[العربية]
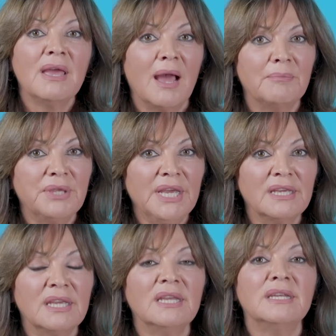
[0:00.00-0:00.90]
عم
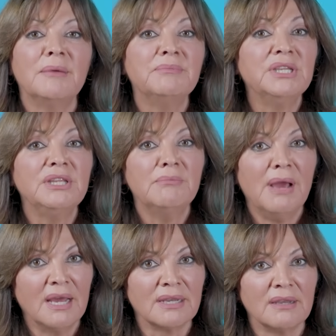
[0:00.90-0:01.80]
بيحكي نبني
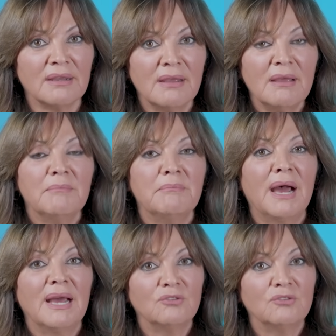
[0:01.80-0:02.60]
معا مع